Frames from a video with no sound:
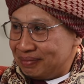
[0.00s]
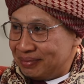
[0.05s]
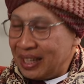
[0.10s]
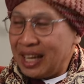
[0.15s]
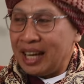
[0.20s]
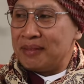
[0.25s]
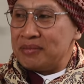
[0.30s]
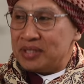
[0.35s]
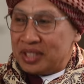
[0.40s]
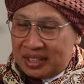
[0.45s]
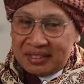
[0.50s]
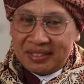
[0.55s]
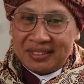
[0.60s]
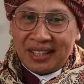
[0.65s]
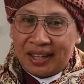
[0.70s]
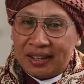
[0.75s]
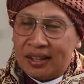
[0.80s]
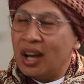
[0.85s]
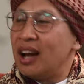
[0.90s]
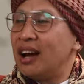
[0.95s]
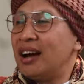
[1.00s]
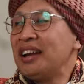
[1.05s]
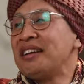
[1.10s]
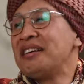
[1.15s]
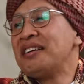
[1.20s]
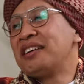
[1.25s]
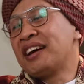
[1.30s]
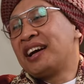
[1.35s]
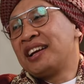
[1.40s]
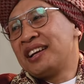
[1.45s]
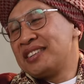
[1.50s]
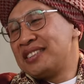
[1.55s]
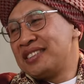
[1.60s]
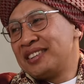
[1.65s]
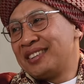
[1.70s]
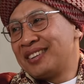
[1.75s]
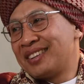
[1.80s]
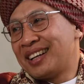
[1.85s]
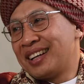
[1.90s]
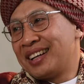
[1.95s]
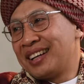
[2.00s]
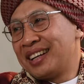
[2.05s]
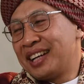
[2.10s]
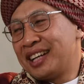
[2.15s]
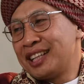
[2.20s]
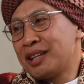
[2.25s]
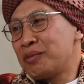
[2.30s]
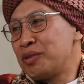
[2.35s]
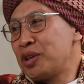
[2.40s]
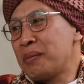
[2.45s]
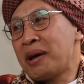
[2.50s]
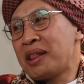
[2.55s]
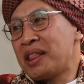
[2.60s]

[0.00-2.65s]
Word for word: dalam cinta, indahnya cinta. Kita punya